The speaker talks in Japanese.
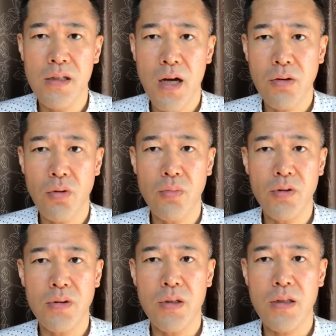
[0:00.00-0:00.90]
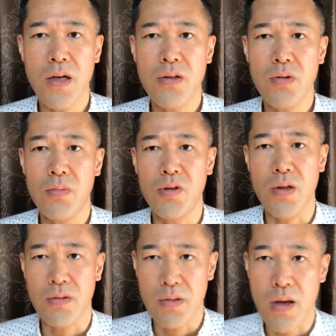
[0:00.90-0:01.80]
なと思ってた人もで
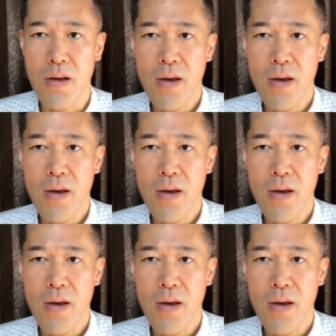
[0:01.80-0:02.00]
すね、